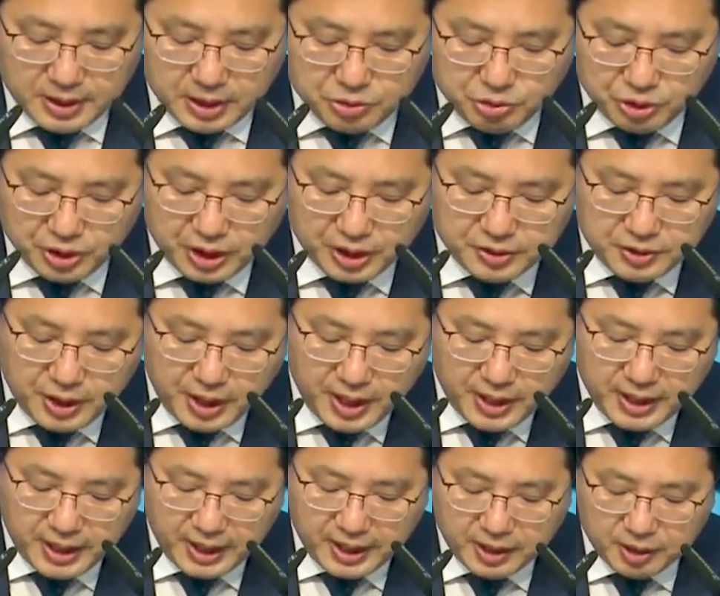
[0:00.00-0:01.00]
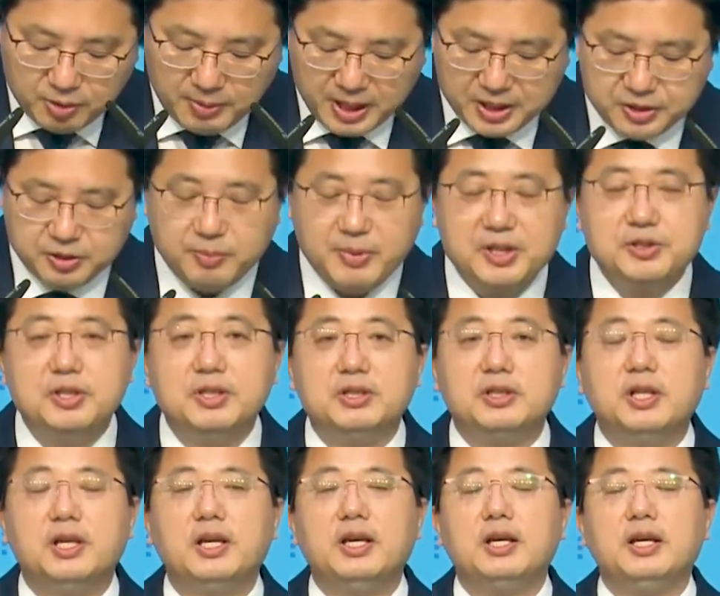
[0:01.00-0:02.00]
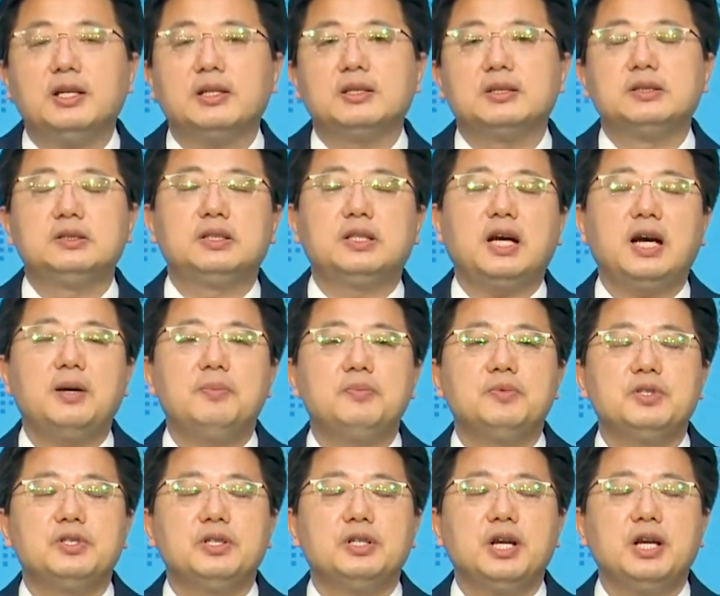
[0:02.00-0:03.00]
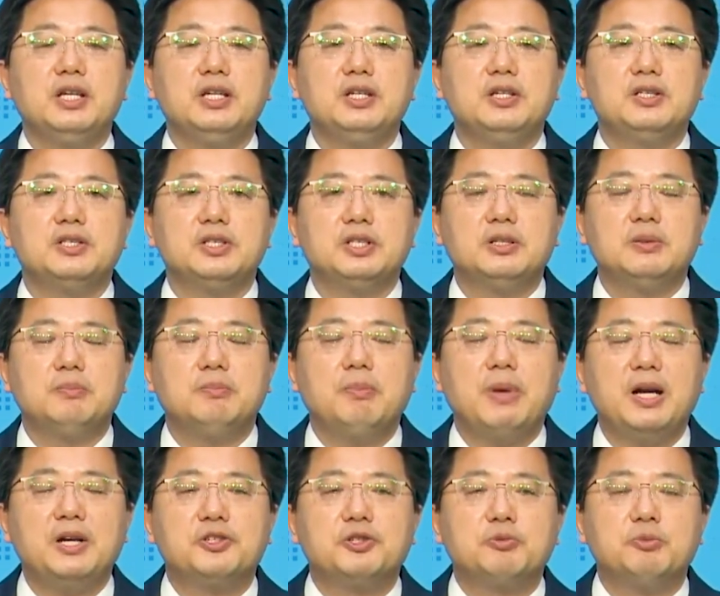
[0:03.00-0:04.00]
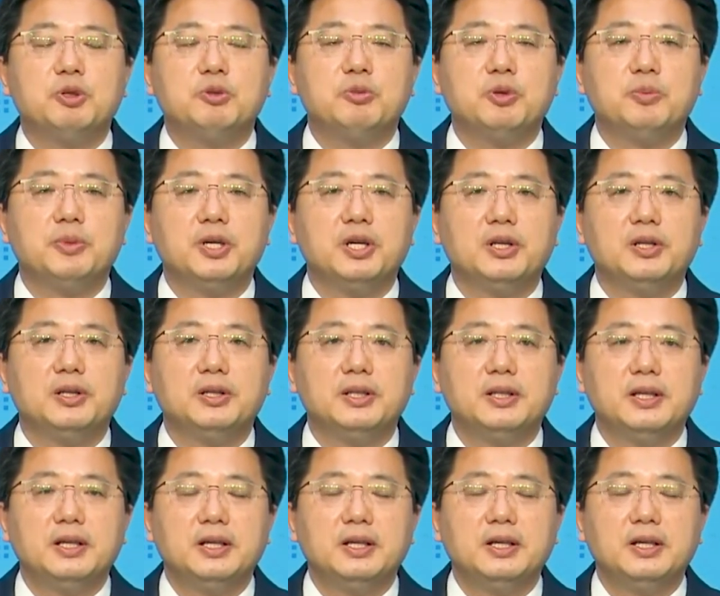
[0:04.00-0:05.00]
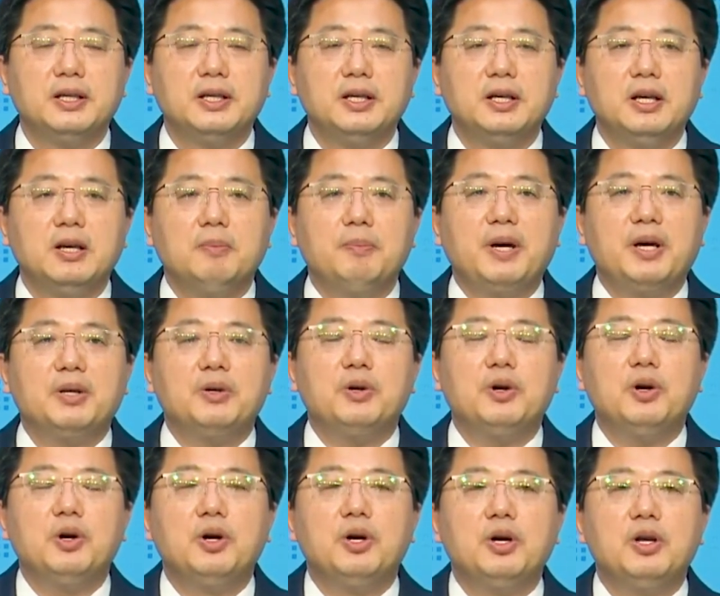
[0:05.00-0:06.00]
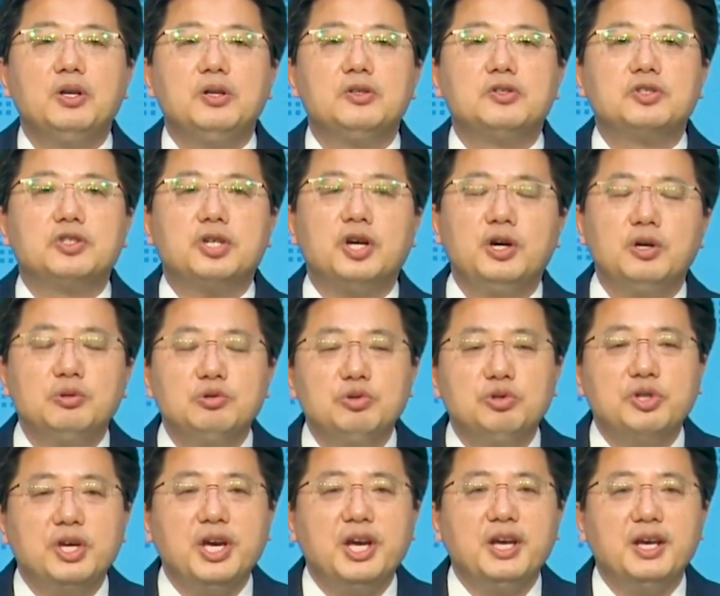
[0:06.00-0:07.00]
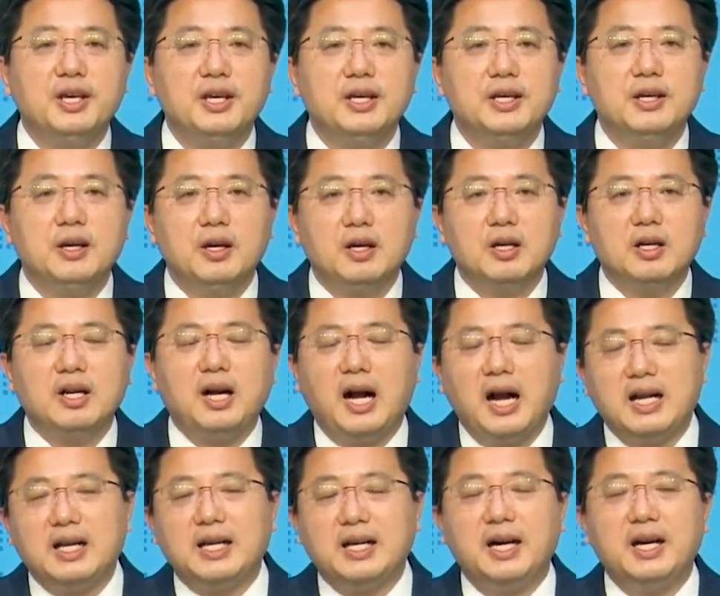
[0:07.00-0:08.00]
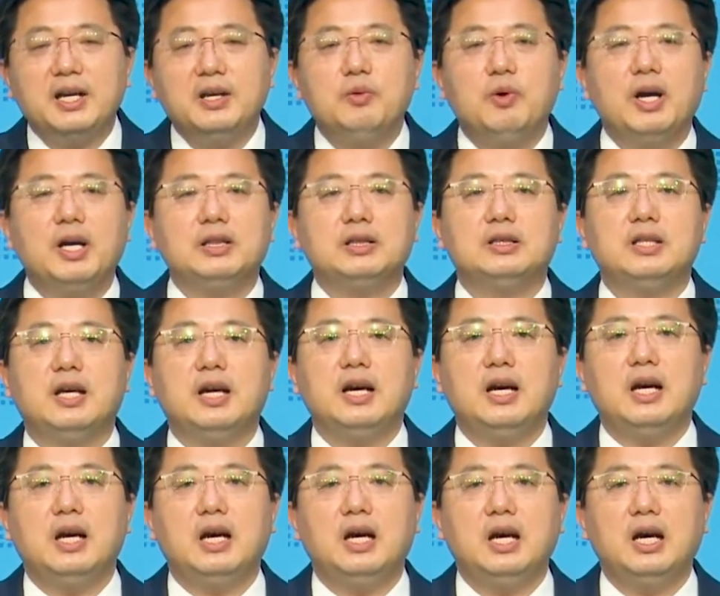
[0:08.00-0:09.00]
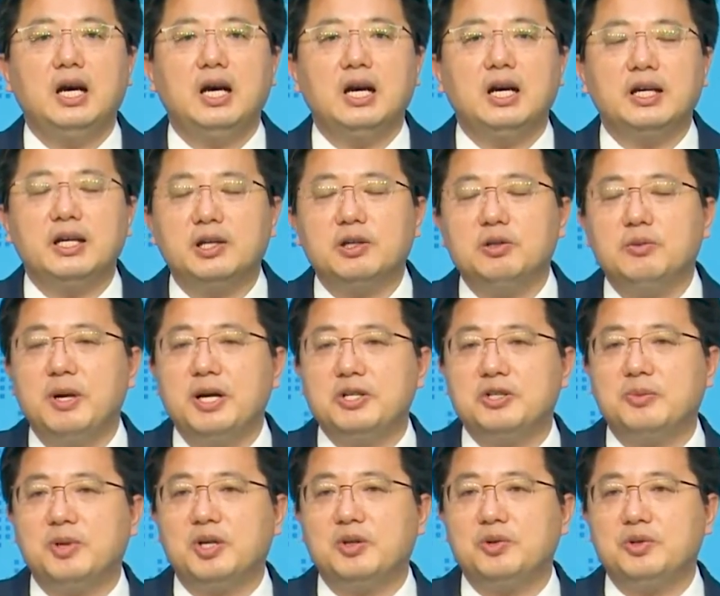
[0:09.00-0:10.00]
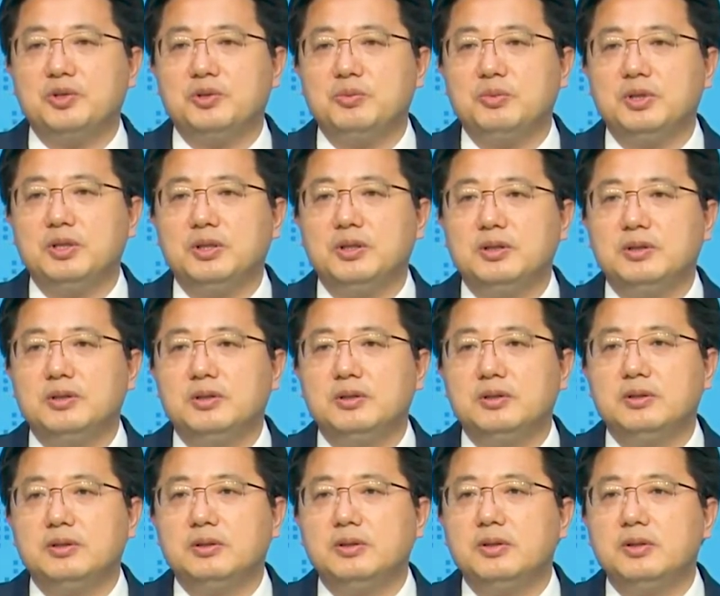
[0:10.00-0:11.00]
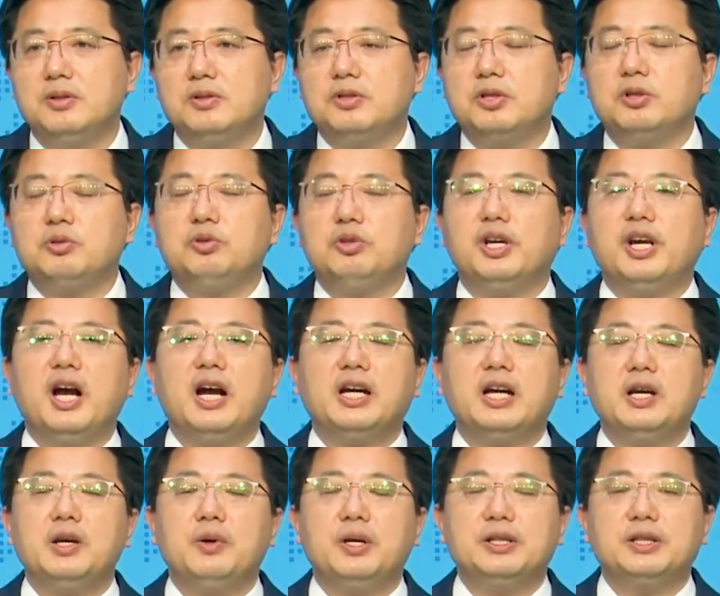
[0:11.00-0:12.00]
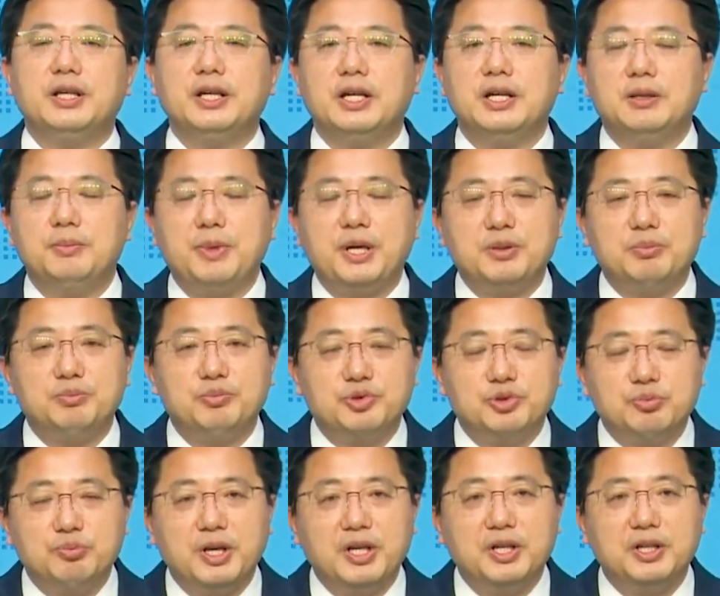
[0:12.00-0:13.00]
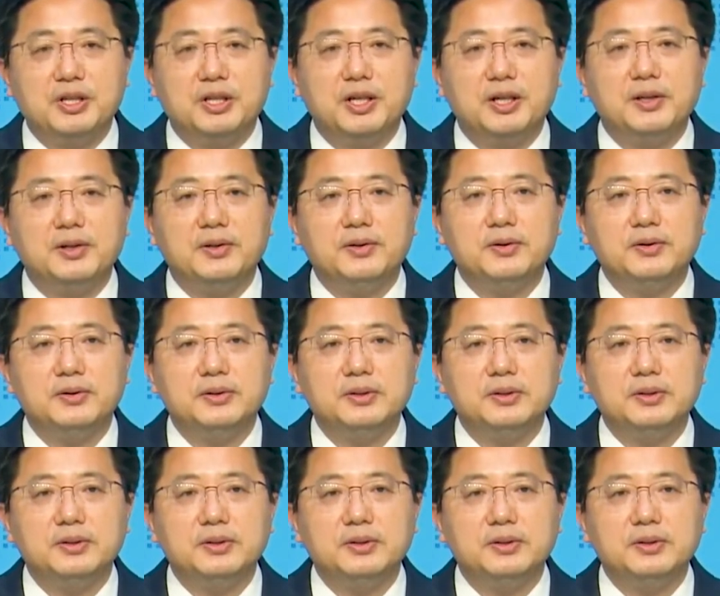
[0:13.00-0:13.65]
예수님께서 회개하라고 말씀하실 때 그 다음 절에 이어지는 말씀을 보면 바로 천국이 가까이 왔다라고 말씀하고 있습니다. 천국이 가까이 왔다라는 말은 무슨 말일까요?